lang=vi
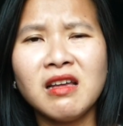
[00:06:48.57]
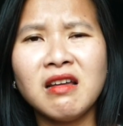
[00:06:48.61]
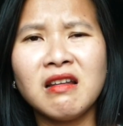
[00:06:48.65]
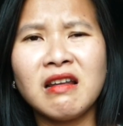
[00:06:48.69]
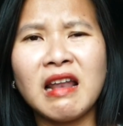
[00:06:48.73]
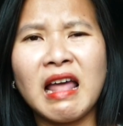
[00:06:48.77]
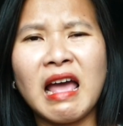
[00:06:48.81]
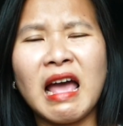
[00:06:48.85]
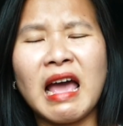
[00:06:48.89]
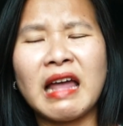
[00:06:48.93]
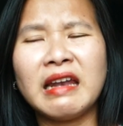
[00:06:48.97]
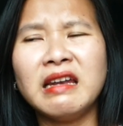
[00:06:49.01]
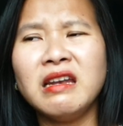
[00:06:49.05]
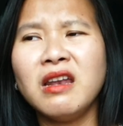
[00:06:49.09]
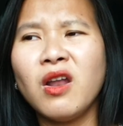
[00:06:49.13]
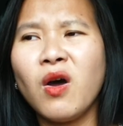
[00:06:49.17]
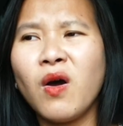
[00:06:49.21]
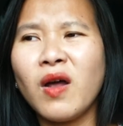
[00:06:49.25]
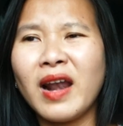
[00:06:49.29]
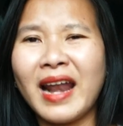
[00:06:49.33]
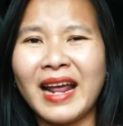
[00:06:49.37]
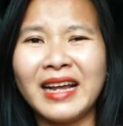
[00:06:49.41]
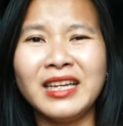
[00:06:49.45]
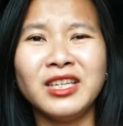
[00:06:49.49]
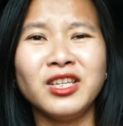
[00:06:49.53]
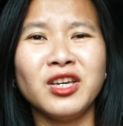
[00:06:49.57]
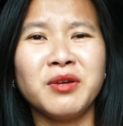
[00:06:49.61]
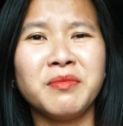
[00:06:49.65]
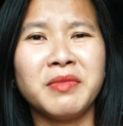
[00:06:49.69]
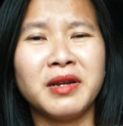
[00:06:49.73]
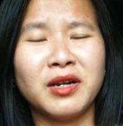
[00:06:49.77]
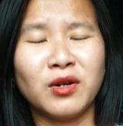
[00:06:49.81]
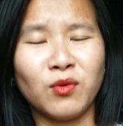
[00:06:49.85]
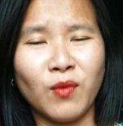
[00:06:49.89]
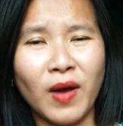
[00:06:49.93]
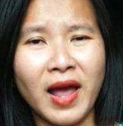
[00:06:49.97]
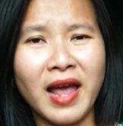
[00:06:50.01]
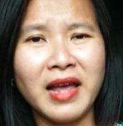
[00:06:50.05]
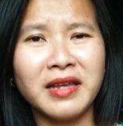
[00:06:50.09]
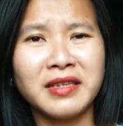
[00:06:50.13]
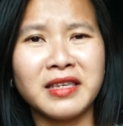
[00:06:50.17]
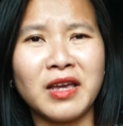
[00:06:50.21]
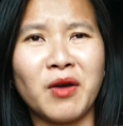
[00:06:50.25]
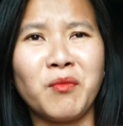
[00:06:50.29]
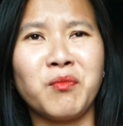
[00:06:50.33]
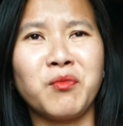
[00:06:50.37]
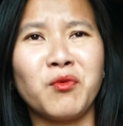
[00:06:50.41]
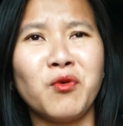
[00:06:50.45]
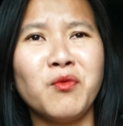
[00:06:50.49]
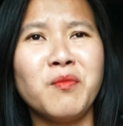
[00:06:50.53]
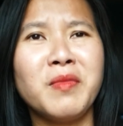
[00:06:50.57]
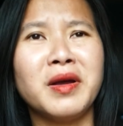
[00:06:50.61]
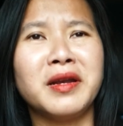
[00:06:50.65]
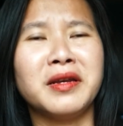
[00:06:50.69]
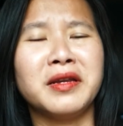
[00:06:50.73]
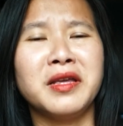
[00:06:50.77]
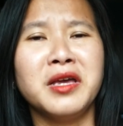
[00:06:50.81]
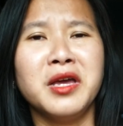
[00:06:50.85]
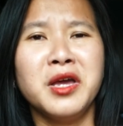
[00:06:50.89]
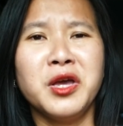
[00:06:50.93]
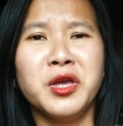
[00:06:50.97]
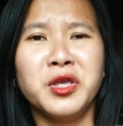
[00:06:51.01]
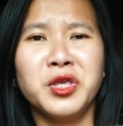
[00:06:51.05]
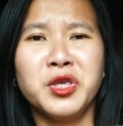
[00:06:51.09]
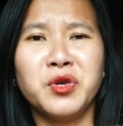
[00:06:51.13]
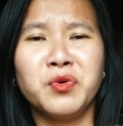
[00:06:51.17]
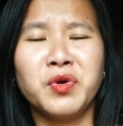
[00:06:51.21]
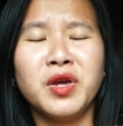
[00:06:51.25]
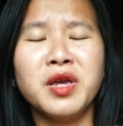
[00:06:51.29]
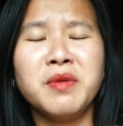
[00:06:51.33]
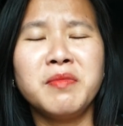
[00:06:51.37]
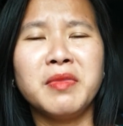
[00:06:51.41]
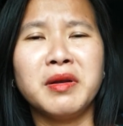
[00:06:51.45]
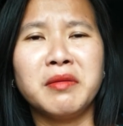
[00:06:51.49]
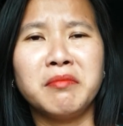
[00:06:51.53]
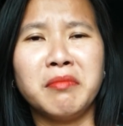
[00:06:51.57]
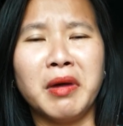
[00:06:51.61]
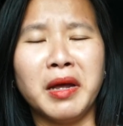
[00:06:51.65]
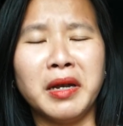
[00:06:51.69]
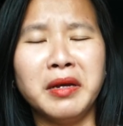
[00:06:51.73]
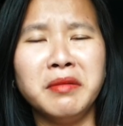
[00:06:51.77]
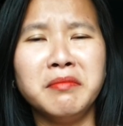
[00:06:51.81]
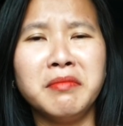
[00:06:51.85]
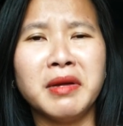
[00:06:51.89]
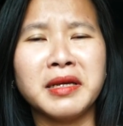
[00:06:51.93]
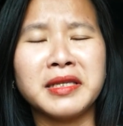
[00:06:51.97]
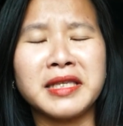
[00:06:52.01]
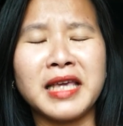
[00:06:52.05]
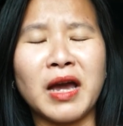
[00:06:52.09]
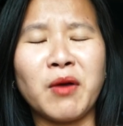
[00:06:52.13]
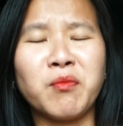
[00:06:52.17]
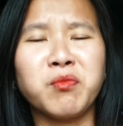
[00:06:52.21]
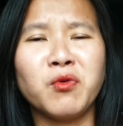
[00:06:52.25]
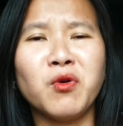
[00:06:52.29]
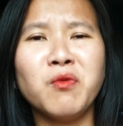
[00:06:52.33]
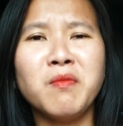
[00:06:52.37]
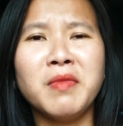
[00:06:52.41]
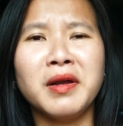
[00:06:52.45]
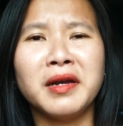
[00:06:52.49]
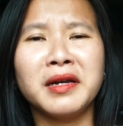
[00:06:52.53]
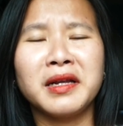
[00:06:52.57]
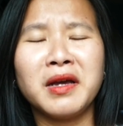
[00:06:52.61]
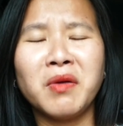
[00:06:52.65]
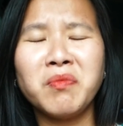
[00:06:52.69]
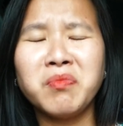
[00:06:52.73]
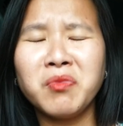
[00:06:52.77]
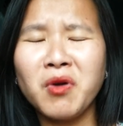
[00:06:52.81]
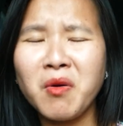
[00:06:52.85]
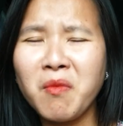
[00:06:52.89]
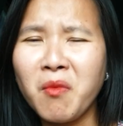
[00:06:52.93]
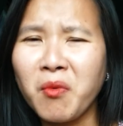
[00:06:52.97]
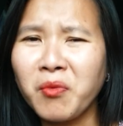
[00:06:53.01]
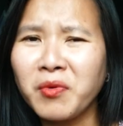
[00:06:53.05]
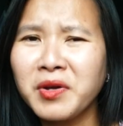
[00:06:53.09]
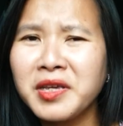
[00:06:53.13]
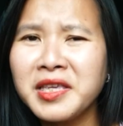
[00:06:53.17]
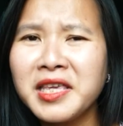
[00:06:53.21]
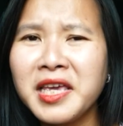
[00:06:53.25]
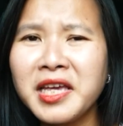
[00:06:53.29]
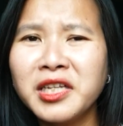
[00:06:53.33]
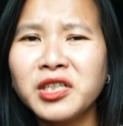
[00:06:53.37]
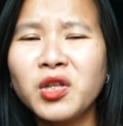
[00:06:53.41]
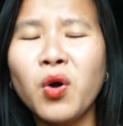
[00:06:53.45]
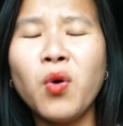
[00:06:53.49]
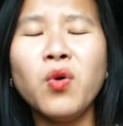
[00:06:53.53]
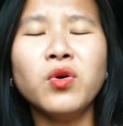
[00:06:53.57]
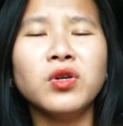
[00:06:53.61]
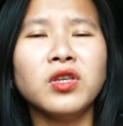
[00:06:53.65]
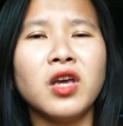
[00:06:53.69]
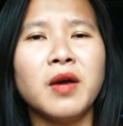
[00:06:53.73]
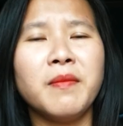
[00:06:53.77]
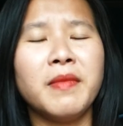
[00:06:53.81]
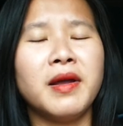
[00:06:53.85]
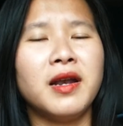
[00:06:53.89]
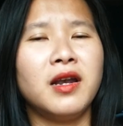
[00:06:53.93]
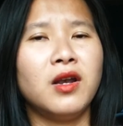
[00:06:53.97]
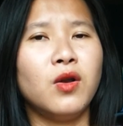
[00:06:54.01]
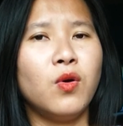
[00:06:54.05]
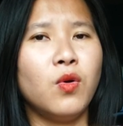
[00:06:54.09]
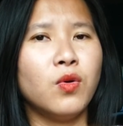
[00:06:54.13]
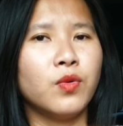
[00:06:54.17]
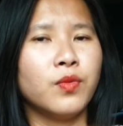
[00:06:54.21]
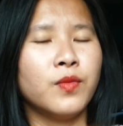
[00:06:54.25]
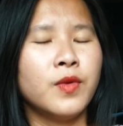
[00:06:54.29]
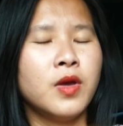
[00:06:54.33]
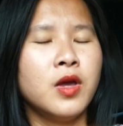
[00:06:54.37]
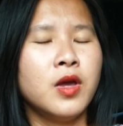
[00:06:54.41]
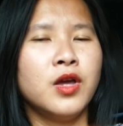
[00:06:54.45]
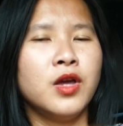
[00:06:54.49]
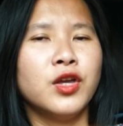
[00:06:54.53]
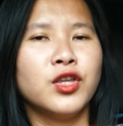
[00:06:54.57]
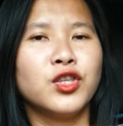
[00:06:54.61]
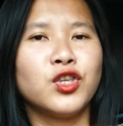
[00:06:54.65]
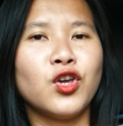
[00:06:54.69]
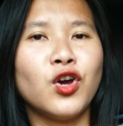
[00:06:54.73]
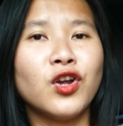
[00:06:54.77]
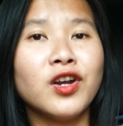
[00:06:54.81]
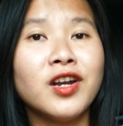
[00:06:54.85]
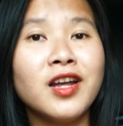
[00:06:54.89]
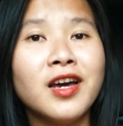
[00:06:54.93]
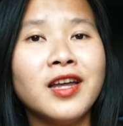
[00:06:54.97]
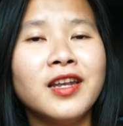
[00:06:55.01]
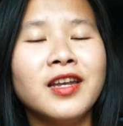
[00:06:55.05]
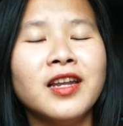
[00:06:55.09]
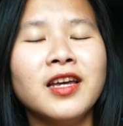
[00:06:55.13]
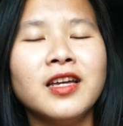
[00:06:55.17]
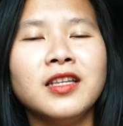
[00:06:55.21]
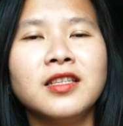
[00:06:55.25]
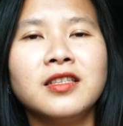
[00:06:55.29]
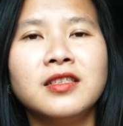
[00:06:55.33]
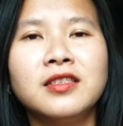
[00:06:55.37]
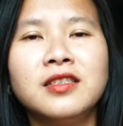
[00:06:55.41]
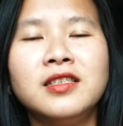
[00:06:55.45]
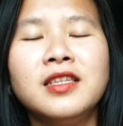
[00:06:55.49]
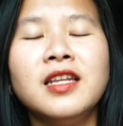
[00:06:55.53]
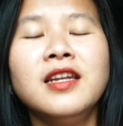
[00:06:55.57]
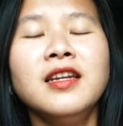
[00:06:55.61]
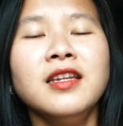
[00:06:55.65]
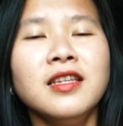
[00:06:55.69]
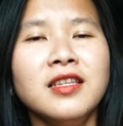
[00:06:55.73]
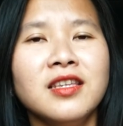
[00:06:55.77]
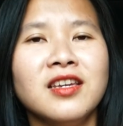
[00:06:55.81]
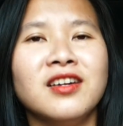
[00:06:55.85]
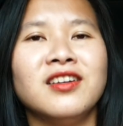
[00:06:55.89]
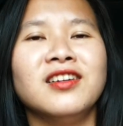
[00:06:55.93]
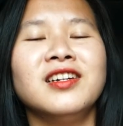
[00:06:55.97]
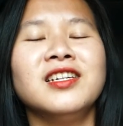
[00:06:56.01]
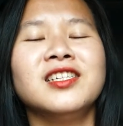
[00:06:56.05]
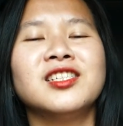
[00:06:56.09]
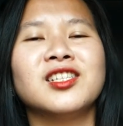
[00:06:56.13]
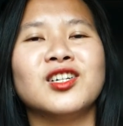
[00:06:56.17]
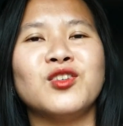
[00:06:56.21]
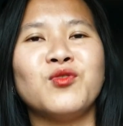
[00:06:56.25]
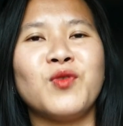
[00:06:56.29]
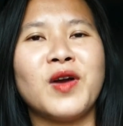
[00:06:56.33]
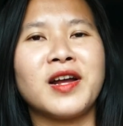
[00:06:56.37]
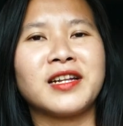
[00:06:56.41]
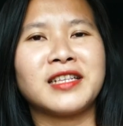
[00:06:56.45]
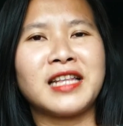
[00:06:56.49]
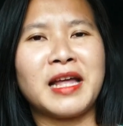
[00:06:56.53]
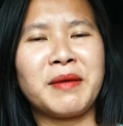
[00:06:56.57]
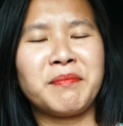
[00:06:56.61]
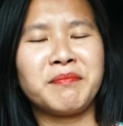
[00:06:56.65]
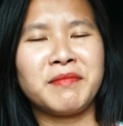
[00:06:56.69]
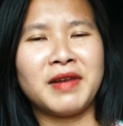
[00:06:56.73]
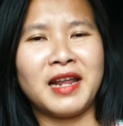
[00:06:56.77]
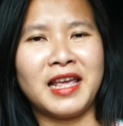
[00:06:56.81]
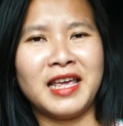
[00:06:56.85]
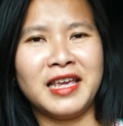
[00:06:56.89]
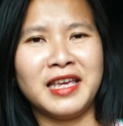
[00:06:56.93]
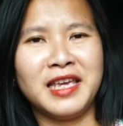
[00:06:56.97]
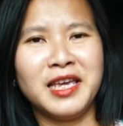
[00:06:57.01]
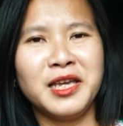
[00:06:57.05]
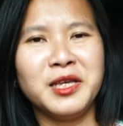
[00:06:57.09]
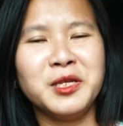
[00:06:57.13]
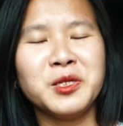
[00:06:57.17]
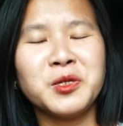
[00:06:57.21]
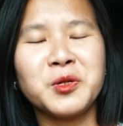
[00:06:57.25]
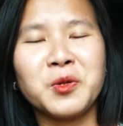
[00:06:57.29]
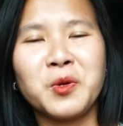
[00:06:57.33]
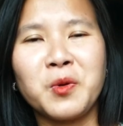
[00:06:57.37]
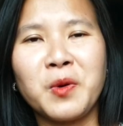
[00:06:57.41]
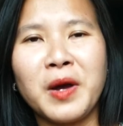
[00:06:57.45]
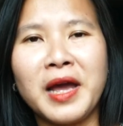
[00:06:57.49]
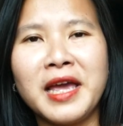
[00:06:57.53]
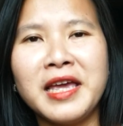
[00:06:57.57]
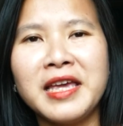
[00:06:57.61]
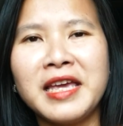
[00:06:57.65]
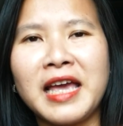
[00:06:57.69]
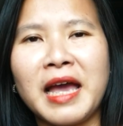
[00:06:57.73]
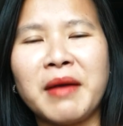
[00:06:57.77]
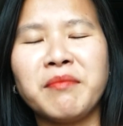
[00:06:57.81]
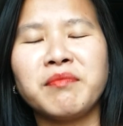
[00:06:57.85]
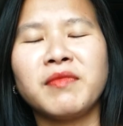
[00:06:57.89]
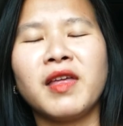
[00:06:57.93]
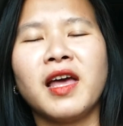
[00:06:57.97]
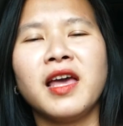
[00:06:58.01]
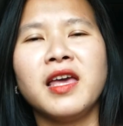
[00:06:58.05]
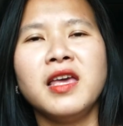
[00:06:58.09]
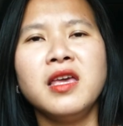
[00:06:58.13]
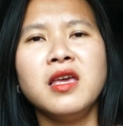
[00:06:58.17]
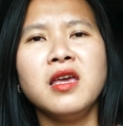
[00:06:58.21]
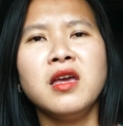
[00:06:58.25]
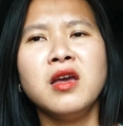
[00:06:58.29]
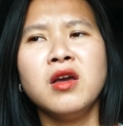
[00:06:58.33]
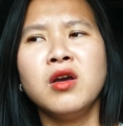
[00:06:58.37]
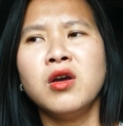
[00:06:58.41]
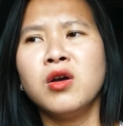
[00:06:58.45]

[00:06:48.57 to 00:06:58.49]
là ảnh lo lắng cho mình quá chồng của mình nhiều khi mình bệnh mà chồng của mình không có một cái viên thuốc cho mình luôn cho nên á chính những cái sự quan tâm này khiến cho cô ấy cảm thấy